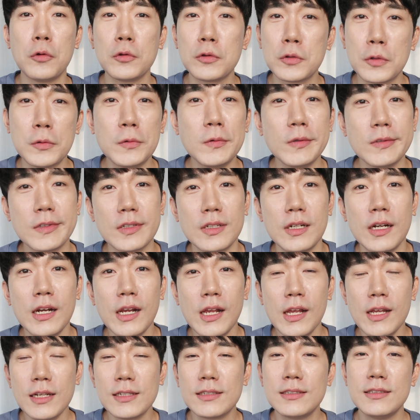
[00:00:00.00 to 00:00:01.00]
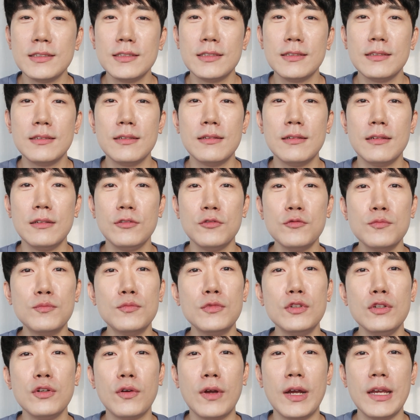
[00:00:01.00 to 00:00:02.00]
고통들, 그
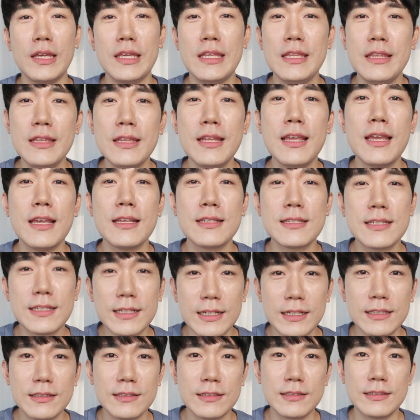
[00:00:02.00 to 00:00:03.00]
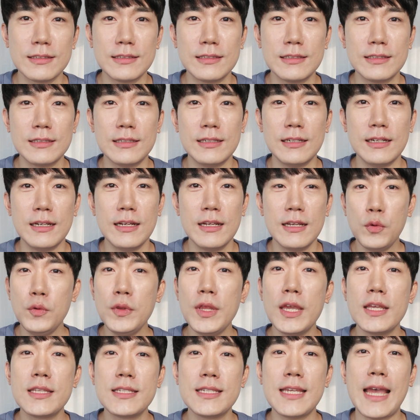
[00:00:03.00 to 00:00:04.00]
눈물과 인내의 시간들을
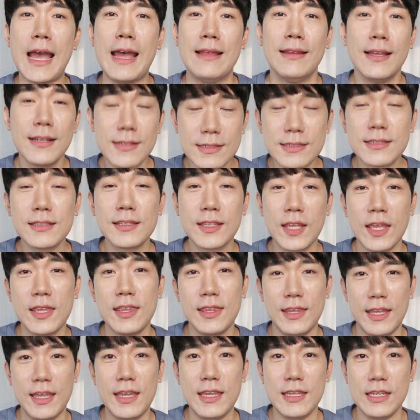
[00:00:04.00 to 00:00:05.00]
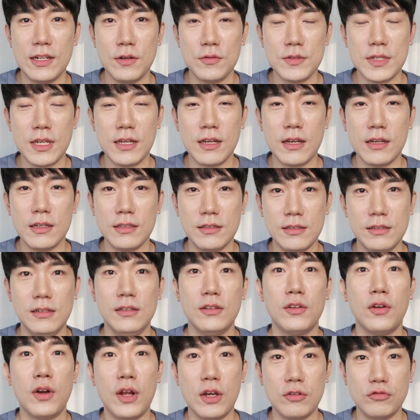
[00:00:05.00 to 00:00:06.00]
보내지 않았을 텐데 이런 생각이
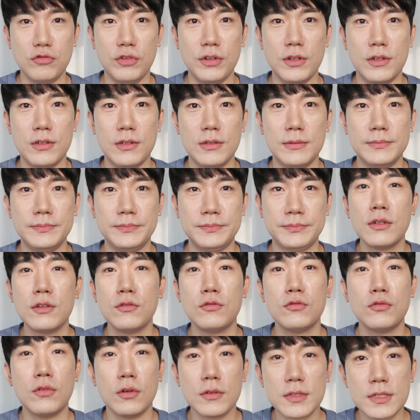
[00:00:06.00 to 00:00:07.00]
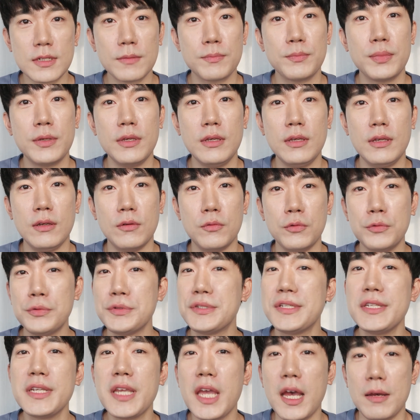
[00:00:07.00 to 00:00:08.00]
들더라고요. 그리고 어차피
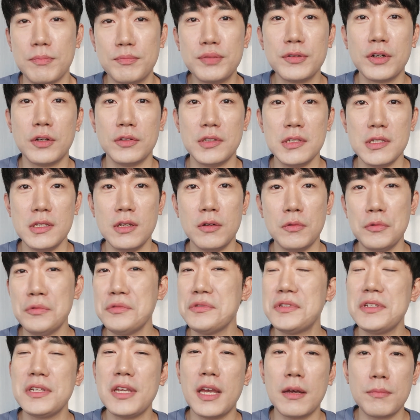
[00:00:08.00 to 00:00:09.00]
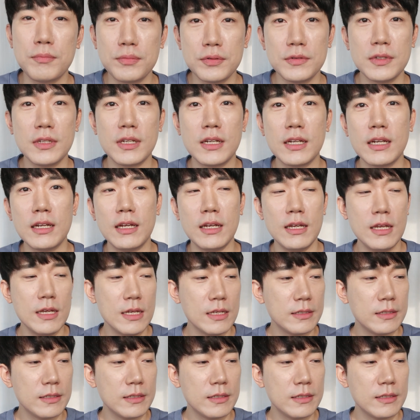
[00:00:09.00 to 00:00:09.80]
오지게 아프거든요. 오지게 아프니까